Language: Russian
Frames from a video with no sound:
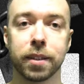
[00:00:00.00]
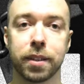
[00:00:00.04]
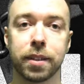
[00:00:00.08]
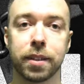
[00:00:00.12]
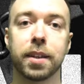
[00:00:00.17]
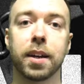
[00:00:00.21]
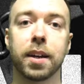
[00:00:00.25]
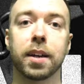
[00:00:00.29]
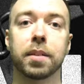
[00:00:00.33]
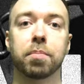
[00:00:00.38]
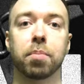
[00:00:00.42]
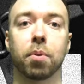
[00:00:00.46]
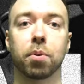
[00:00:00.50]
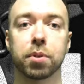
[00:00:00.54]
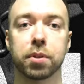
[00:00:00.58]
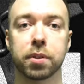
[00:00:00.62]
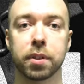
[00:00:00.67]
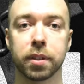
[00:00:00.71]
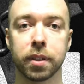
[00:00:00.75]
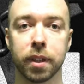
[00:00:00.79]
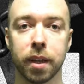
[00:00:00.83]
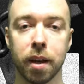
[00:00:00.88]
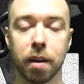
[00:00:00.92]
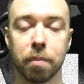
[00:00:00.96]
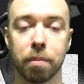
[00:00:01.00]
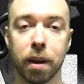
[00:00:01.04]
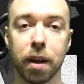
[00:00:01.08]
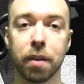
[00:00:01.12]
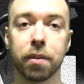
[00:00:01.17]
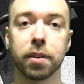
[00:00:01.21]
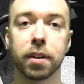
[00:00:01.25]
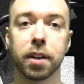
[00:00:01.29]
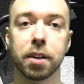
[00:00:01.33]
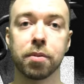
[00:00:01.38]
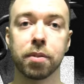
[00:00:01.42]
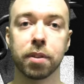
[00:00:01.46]
сидят просто на
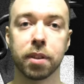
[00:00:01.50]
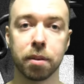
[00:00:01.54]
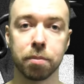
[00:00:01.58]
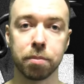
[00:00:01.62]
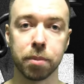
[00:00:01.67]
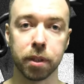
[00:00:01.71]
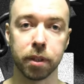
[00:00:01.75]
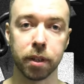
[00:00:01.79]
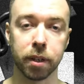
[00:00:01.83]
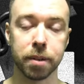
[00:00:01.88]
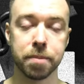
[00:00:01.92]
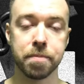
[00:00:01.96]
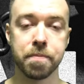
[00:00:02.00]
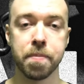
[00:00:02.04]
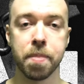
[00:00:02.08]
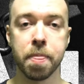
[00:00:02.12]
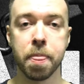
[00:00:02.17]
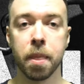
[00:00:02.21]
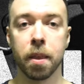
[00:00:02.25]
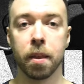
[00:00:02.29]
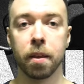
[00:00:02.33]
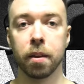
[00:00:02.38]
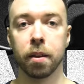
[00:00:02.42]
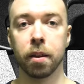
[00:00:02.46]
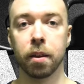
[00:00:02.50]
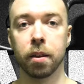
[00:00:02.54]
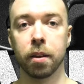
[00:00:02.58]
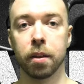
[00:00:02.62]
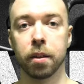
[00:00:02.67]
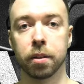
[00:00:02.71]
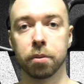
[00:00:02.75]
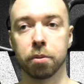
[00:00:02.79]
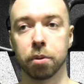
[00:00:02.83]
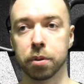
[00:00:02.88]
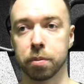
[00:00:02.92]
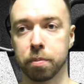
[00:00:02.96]
правильных витаминах.
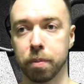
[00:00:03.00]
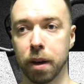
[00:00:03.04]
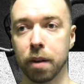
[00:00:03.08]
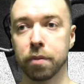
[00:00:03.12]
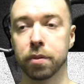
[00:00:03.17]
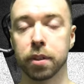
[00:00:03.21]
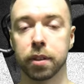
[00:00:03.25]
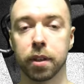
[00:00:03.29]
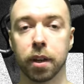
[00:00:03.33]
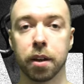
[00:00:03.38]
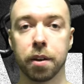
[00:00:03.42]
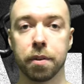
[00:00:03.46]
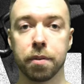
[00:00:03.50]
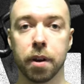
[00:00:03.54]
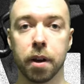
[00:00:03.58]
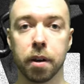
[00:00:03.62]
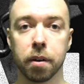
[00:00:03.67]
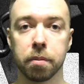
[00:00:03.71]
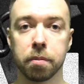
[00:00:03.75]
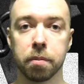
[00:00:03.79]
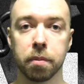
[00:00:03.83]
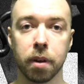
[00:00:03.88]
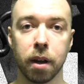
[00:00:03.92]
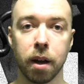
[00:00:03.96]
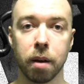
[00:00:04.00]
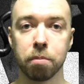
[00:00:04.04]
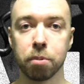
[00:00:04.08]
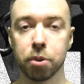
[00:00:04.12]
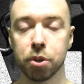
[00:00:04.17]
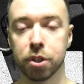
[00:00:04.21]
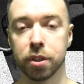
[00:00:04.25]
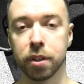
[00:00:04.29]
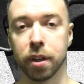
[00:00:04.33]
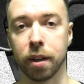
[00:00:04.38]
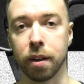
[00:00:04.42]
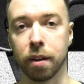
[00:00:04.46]
То есть правда такова.
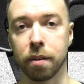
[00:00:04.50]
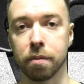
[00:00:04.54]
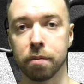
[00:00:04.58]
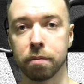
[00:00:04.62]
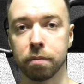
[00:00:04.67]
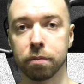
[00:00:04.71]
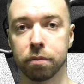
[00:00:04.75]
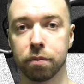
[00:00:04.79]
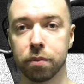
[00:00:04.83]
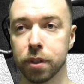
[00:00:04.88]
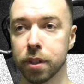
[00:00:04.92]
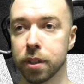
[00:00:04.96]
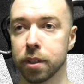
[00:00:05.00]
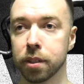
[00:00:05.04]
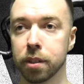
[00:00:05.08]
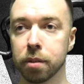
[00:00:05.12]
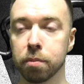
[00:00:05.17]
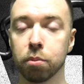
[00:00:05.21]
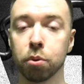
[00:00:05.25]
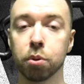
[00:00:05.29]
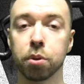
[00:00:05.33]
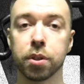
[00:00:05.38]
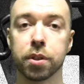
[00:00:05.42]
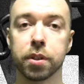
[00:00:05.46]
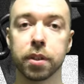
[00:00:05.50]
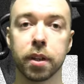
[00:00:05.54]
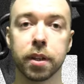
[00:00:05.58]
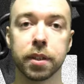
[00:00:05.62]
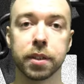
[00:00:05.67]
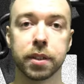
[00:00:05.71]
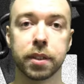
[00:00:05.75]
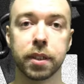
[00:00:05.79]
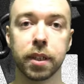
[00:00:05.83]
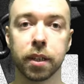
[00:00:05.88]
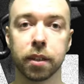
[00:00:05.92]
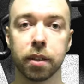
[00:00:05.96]
Обычно вы не будете
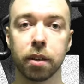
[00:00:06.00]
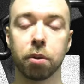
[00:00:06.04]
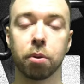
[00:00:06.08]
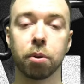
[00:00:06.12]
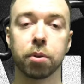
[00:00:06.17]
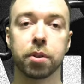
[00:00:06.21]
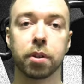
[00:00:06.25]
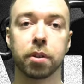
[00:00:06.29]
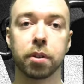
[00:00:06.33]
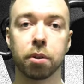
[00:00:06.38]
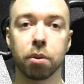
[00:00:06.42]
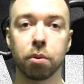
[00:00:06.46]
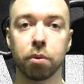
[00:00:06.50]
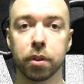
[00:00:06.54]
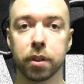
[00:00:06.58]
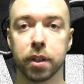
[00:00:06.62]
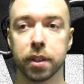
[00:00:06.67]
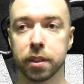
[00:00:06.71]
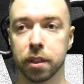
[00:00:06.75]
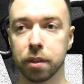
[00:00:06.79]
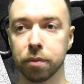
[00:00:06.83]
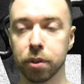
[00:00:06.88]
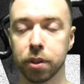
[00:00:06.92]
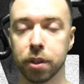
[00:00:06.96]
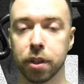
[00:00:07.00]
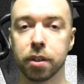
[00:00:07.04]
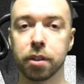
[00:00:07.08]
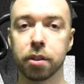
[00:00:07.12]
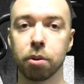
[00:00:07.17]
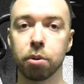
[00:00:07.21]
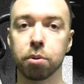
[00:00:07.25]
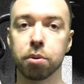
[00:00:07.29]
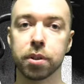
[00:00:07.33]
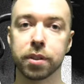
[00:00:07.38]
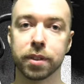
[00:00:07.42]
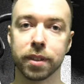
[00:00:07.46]
расти от такой тренировки, если вы
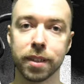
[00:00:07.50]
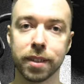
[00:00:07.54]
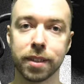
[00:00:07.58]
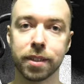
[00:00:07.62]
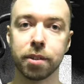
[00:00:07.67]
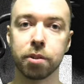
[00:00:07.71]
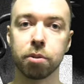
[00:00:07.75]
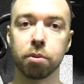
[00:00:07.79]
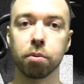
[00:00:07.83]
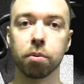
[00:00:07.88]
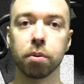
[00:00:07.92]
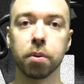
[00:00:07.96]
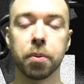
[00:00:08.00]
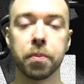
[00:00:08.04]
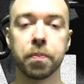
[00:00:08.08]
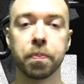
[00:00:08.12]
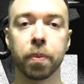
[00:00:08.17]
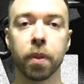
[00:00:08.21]
тренируетесь на силу.